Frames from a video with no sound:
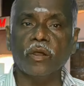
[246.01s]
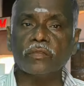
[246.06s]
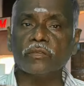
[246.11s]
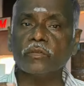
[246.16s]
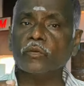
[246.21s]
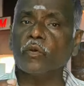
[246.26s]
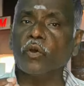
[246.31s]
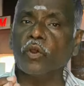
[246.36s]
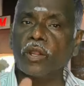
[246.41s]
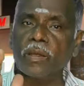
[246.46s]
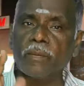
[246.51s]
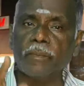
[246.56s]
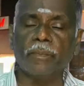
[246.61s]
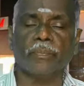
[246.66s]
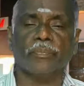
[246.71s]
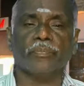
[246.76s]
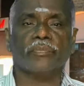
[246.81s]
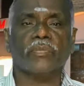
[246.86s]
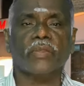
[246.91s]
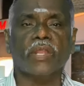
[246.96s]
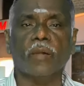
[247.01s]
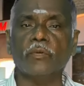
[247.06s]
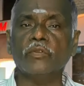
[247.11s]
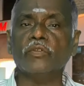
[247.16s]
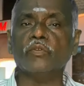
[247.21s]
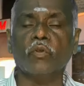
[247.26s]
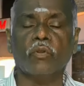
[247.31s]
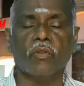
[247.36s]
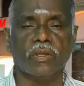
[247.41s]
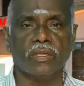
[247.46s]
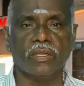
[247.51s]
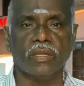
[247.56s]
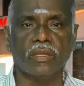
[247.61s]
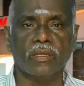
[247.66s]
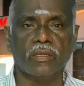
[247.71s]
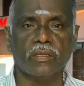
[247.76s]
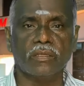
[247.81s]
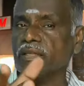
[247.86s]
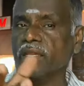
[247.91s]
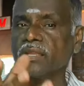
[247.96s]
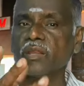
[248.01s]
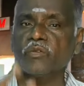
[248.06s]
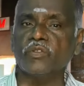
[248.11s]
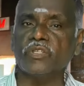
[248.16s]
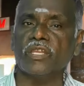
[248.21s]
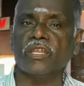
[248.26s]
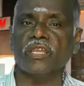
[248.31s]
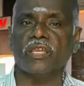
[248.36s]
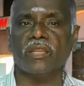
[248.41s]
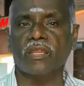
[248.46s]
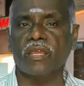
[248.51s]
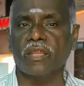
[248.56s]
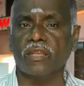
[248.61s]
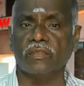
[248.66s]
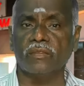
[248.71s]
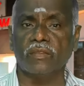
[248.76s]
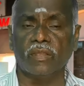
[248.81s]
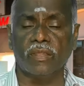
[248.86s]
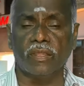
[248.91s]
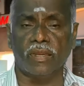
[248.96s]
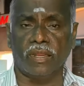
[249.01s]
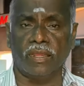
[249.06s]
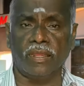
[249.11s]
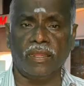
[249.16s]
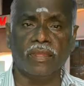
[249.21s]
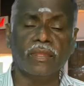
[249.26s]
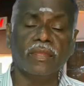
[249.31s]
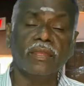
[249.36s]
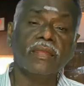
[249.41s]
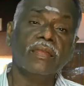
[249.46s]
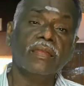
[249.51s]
கோத்கோடம் அப்படின்னு சொல்லுவாங்க சரியாக உச்சரிக்கிறதா என்னன்னு தெரியல